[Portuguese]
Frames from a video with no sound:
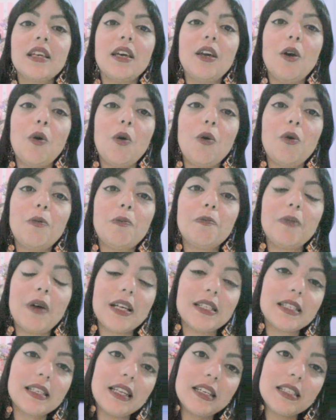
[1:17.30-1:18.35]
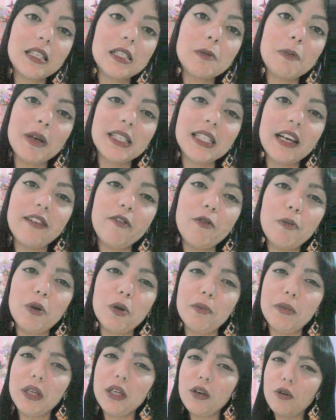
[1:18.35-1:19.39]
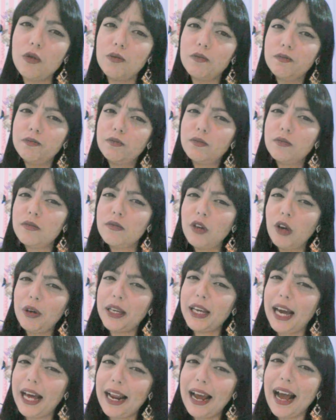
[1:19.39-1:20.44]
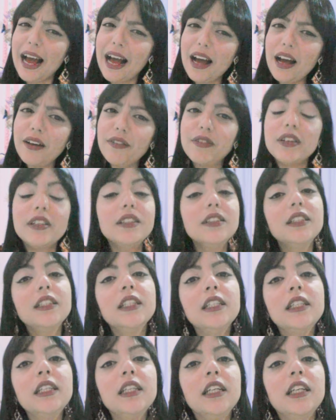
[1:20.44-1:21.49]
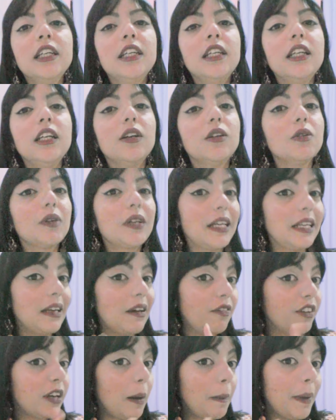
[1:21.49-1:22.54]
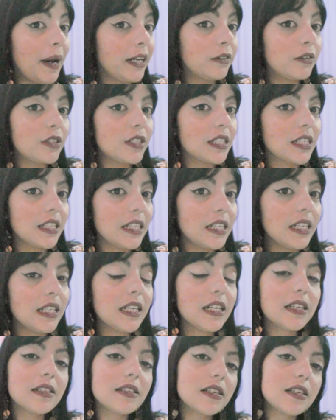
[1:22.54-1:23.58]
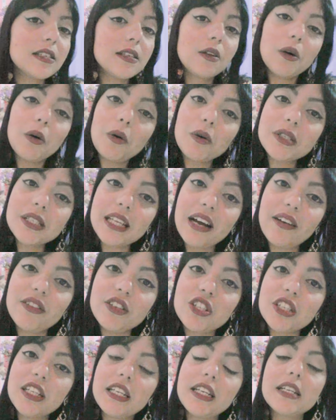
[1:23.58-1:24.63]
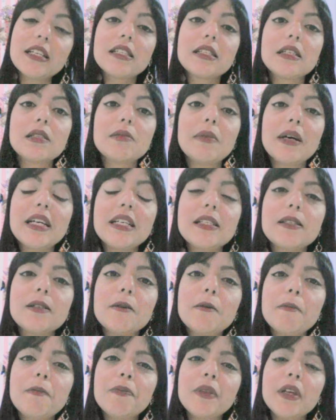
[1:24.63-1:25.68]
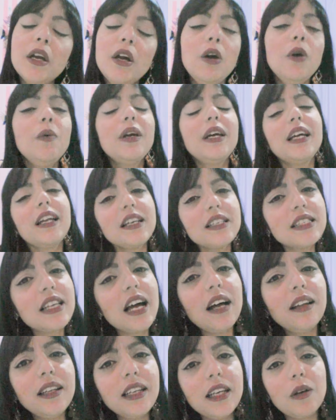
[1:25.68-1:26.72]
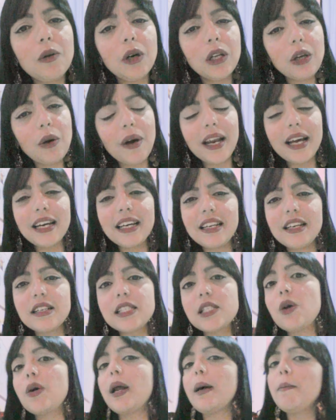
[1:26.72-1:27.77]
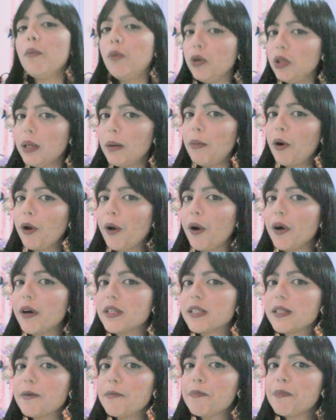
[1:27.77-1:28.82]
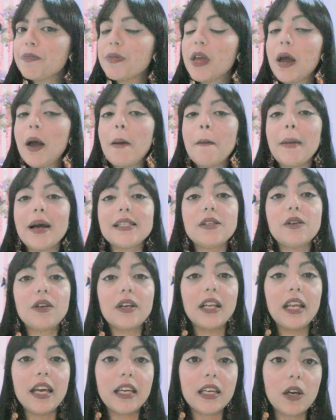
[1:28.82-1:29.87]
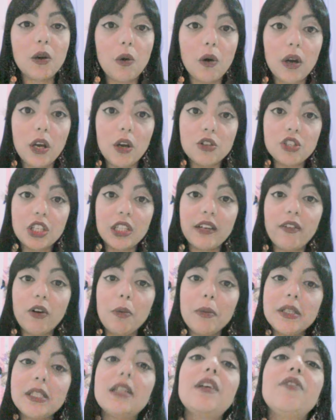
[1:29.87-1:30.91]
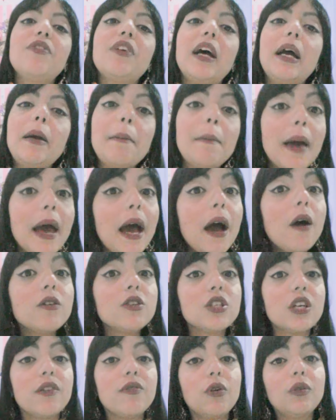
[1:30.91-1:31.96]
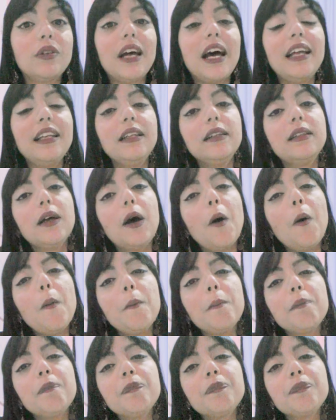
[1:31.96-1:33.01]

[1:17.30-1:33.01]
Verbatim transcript: Eu, as crianças passavam por mim, eu, eu encarava, eu não queria ficar perto de crianças, eu não gostava de crianças, mas o engraçado é que quando eu era criança eu era muito amorosa. Mas eu creio que eu já estava começando a ficar rebelde, revoltada, então